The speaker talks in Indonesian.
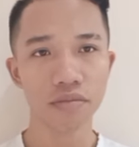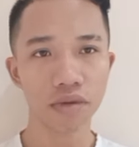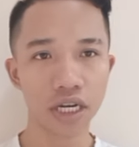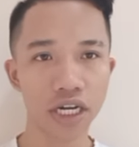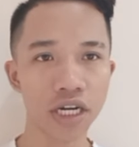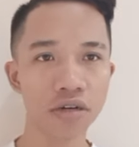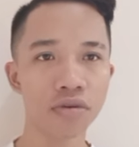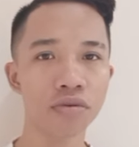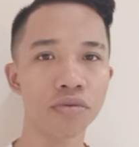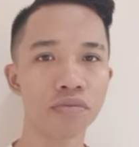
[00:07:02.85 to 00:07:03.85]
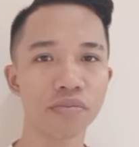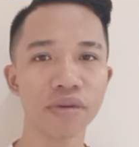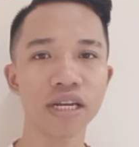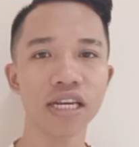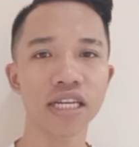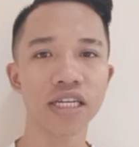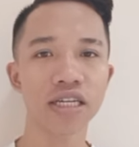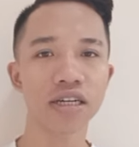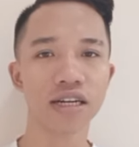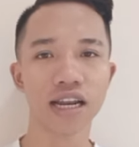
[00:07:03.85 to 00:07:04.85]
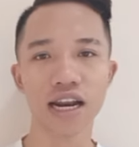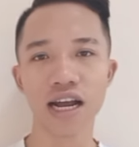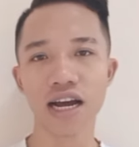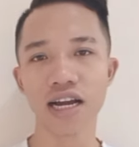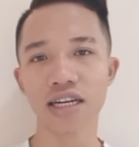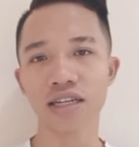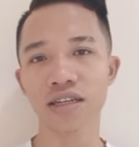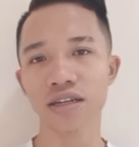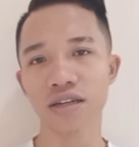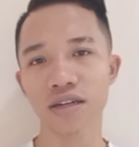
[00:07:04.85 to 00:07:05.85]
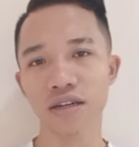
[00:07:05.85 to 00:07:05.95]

beliau memilih kendaraan